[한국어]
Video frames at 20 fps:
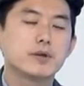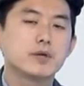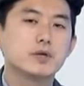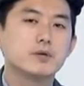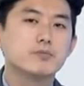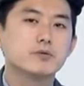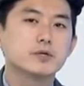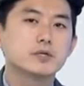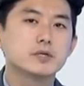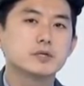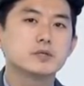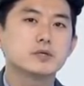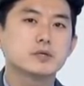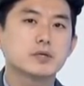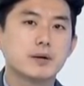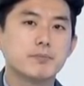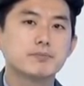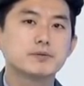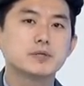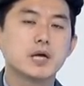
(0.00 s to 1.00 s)
그래서 네. 2분기 실적이
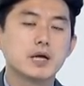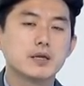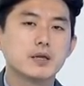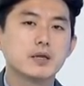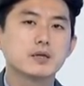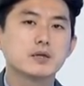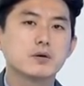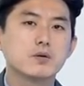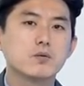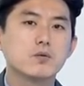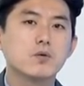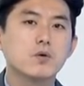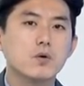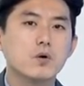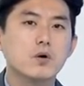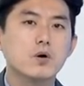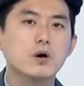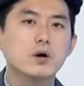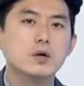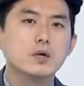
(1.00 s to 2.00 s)
나쁘지
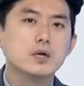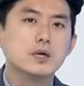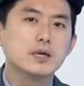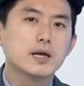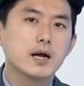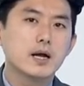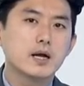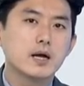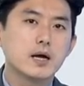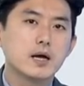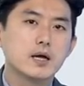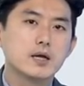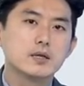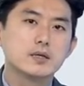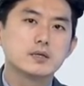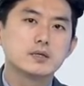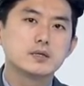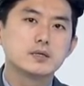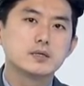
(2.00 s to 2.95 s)
않았었고 약간 음.